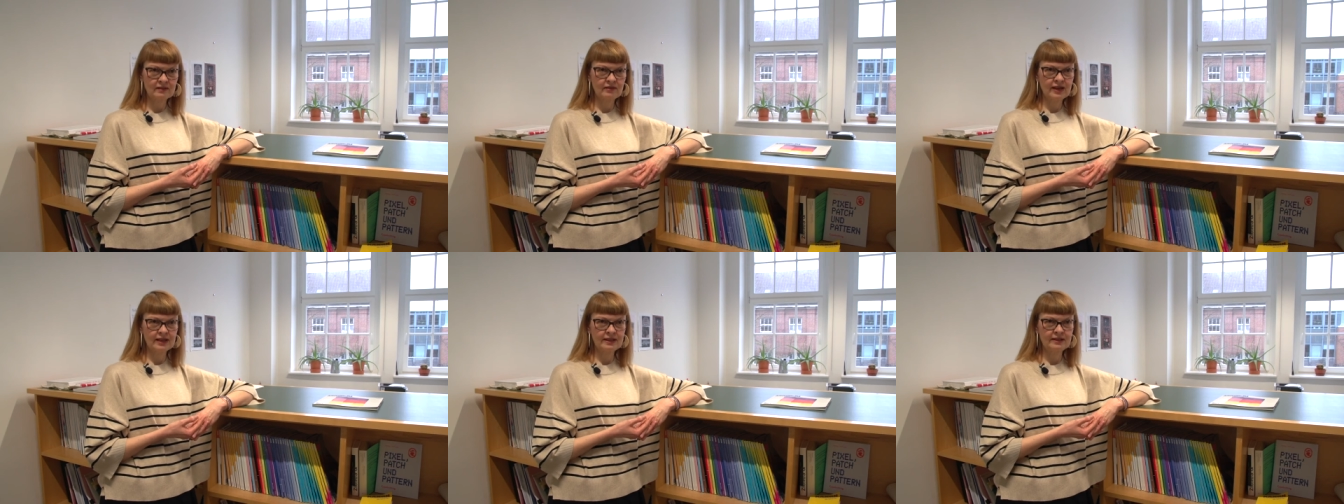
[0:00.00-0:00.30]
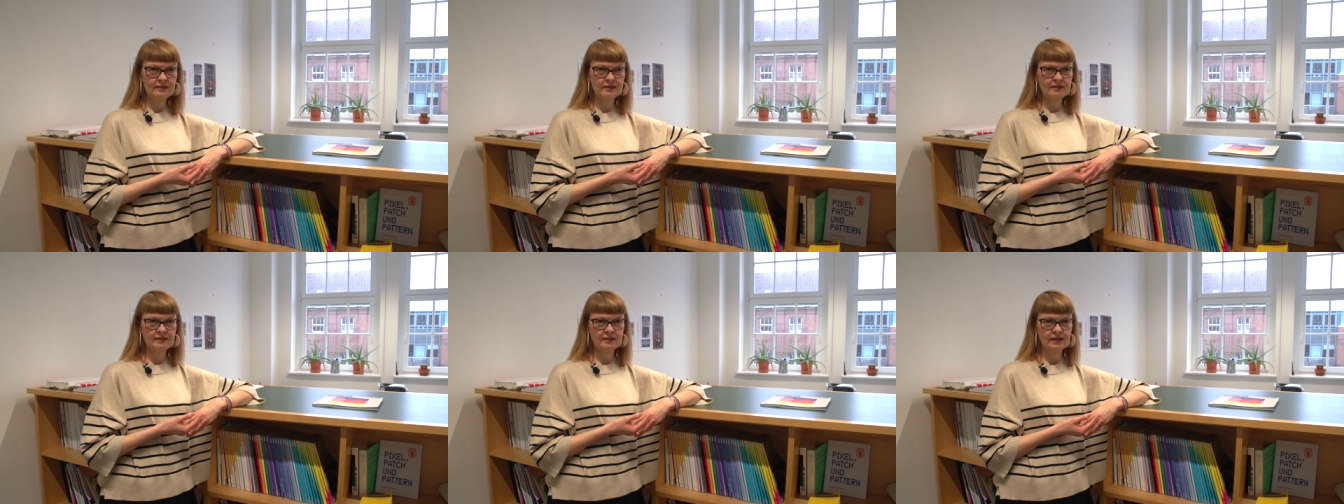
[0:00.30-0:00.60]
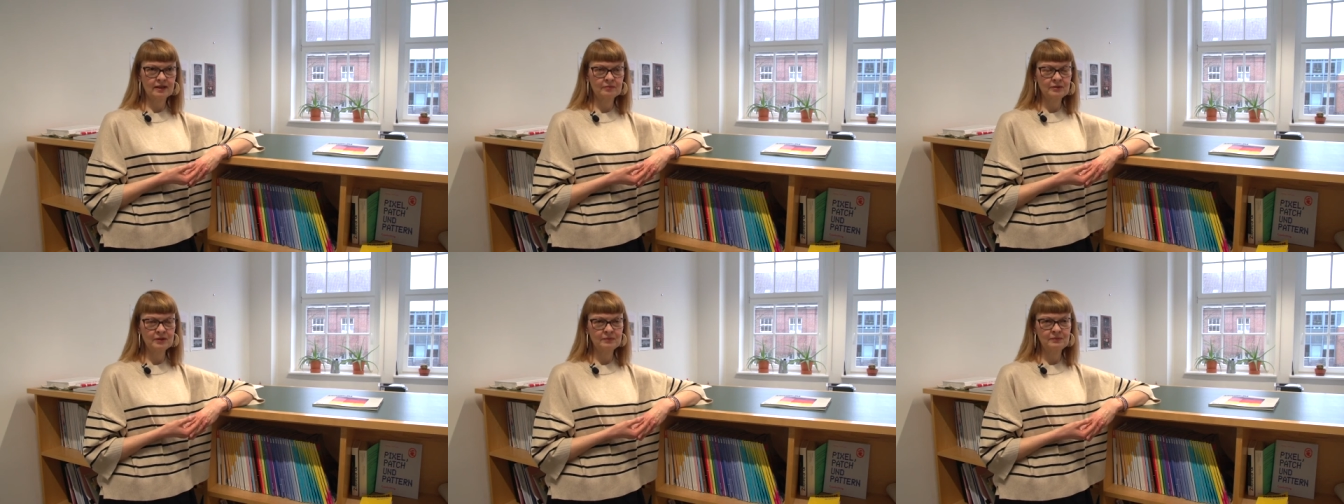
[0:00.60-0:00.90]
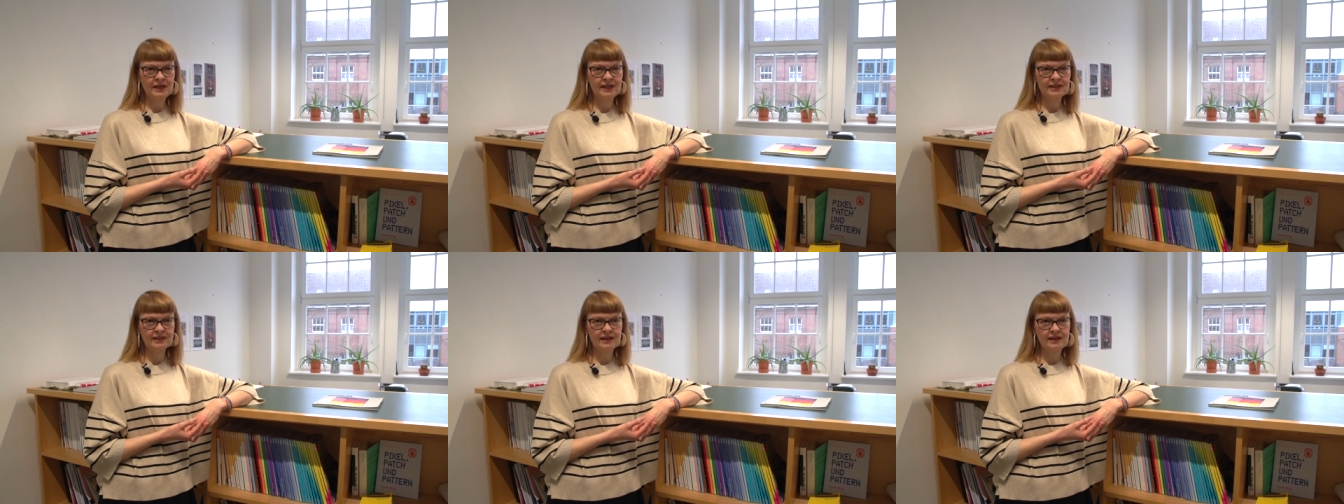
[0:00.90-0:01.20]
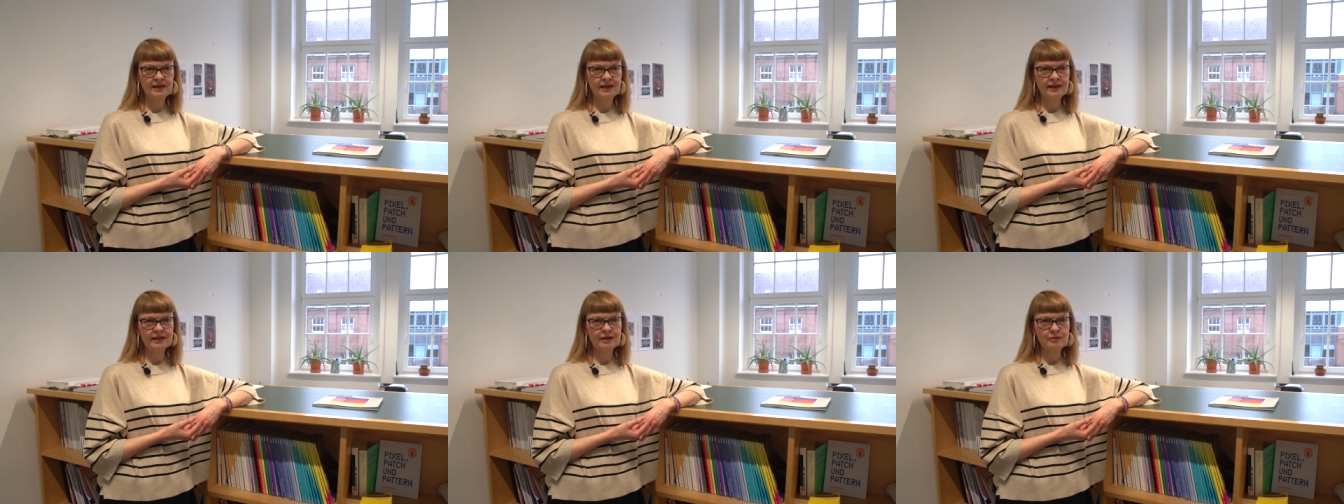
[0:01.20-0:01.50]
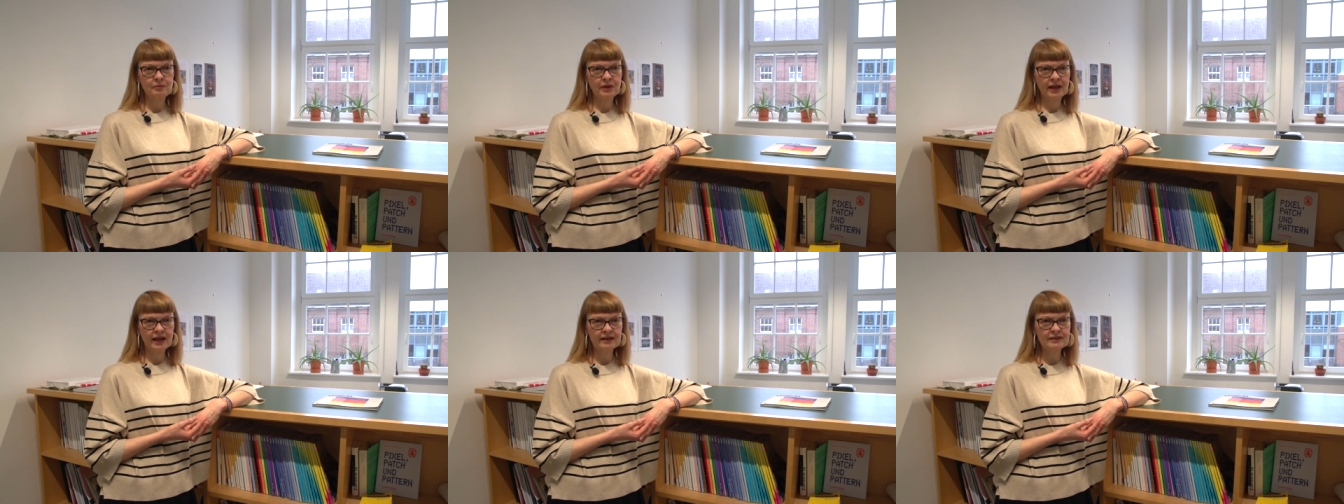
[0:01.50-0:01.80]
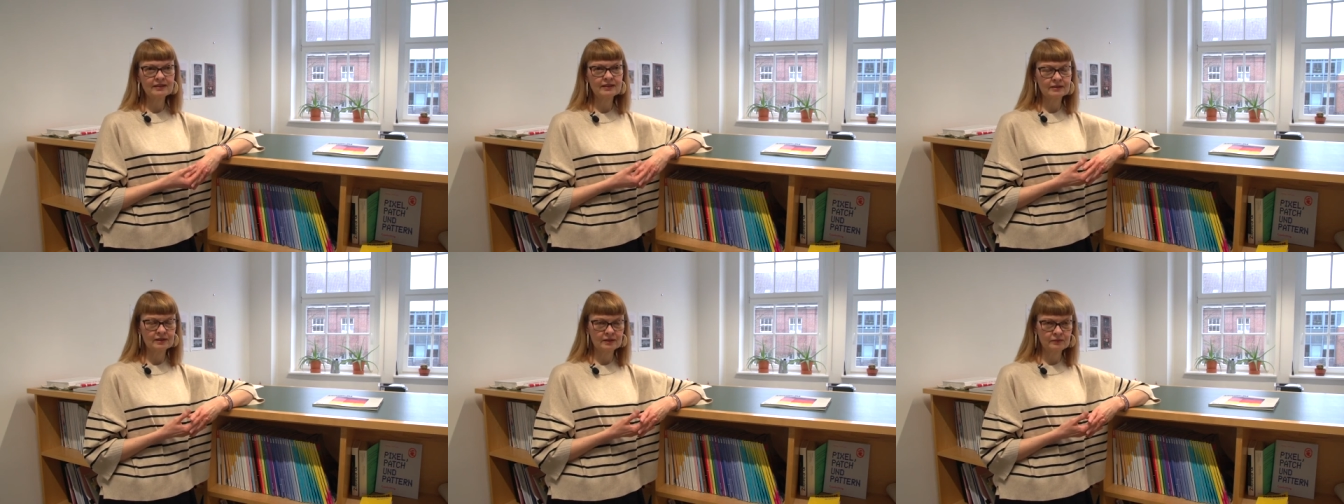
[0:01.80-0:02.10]
werde ich zusammen mit Petra
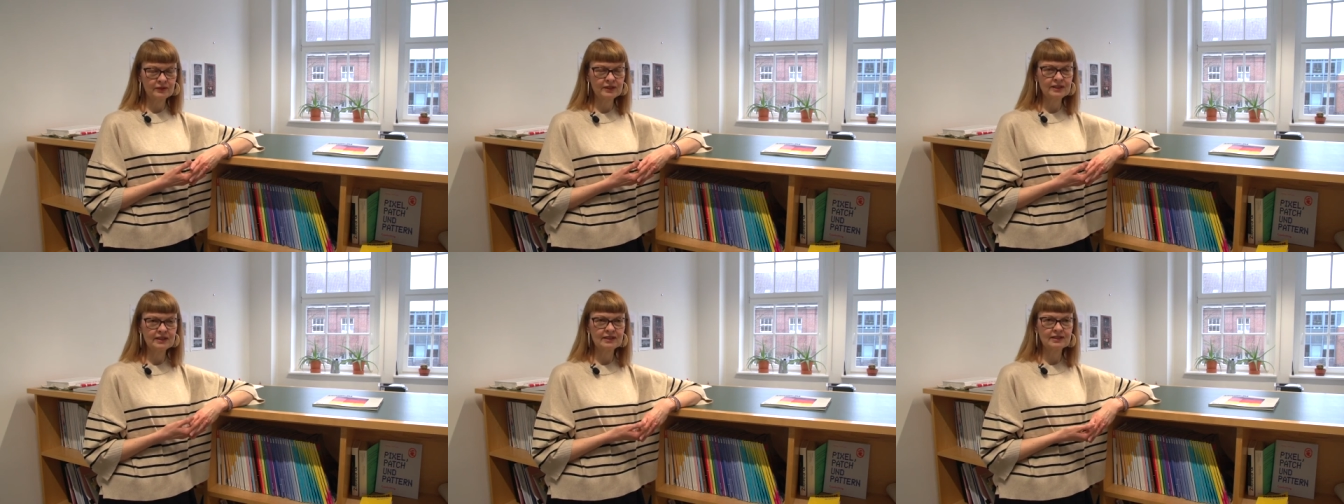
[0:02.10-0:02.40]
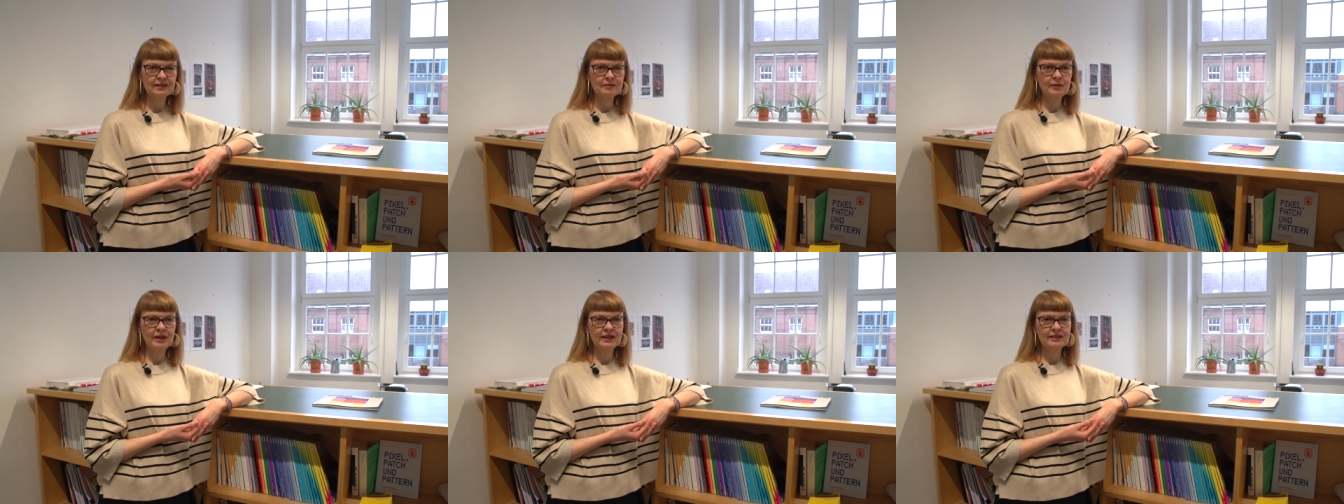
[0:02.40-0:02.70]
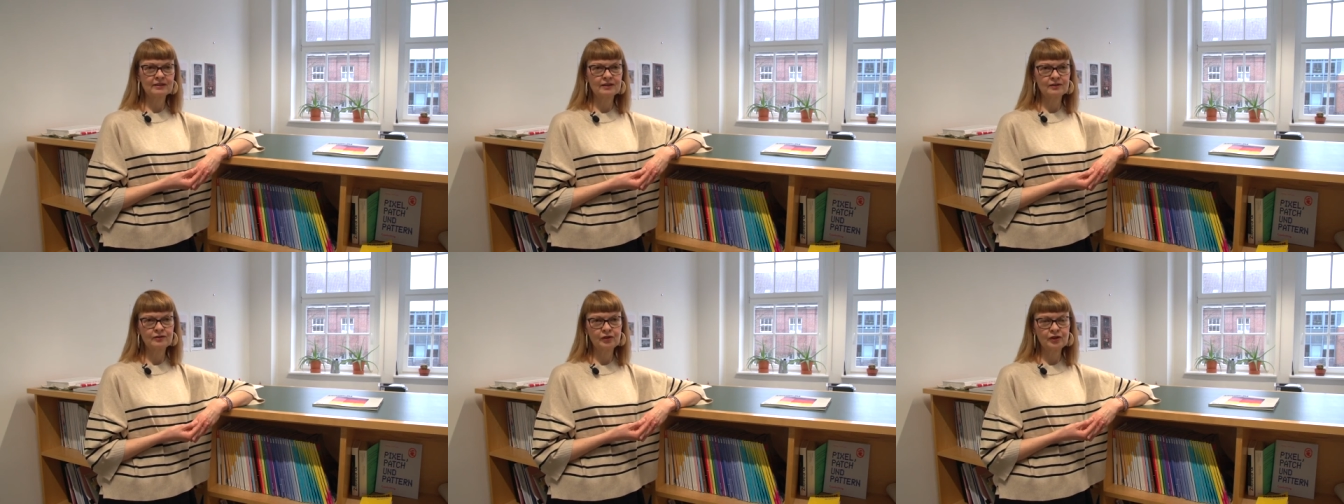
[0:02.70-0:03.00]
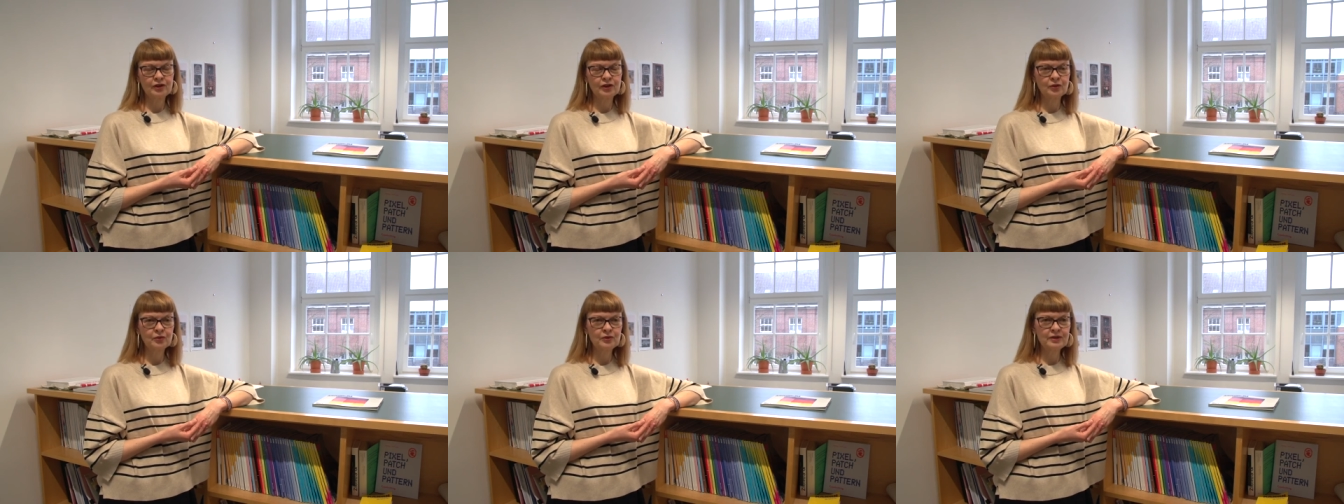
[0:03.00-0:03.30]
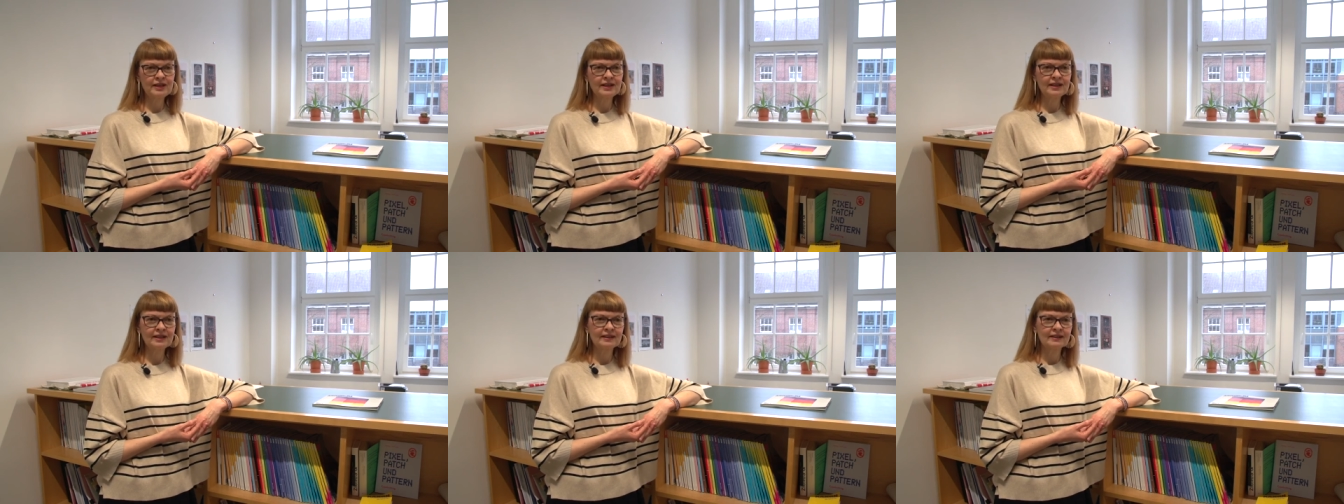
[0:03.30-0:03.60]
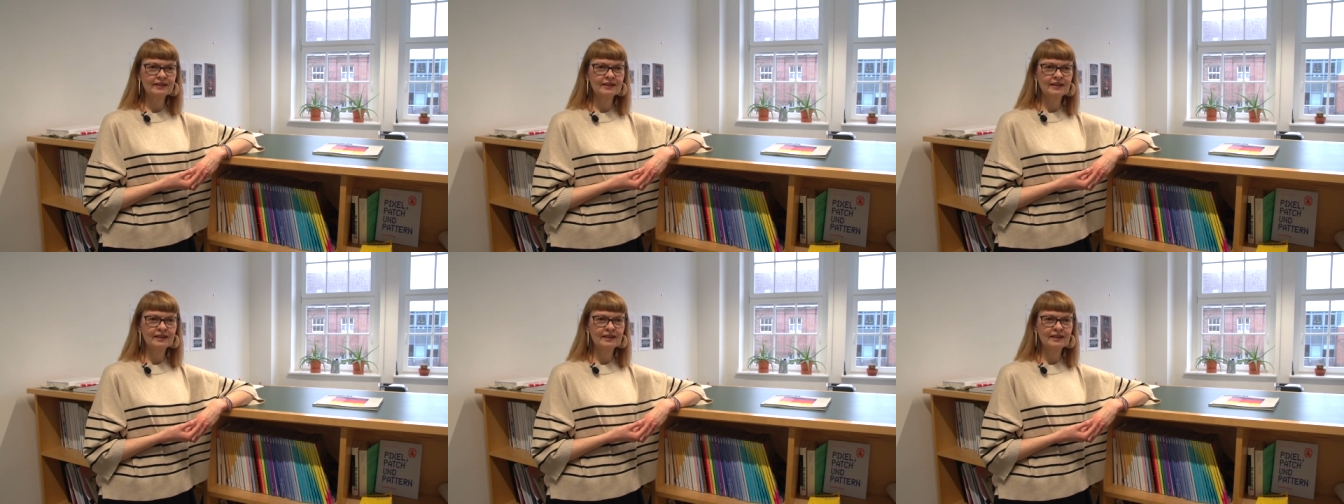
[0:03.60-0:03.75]
Lange-Berndt, also im Wintersemester von der Uni,